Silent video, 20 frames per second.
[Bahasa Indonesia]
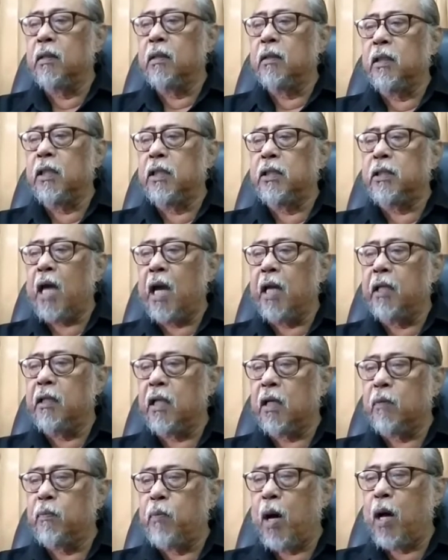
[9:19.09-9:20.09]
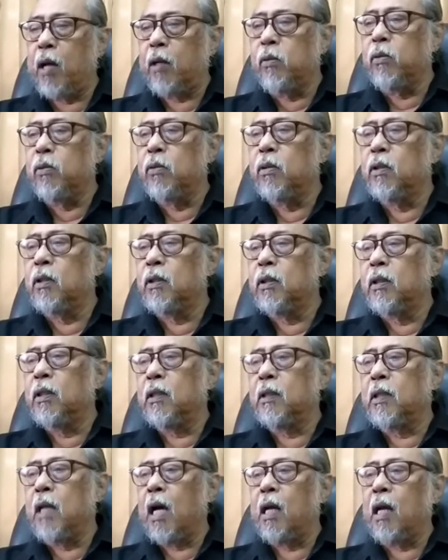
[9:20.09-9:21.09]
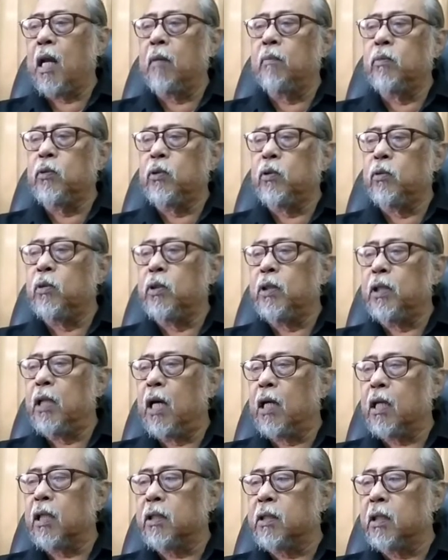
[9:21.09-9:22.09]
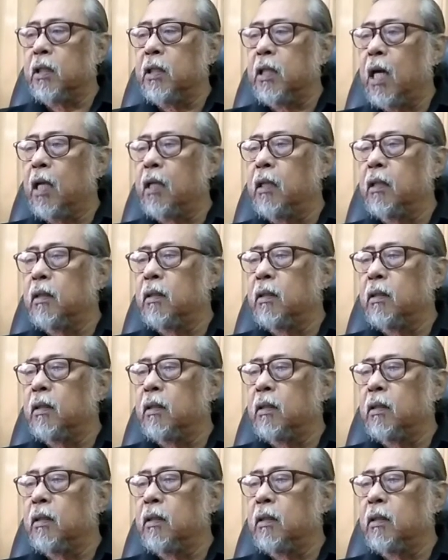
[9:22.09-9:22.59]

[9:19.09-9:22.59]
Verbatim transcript: desainer baru dalam dunia kesenian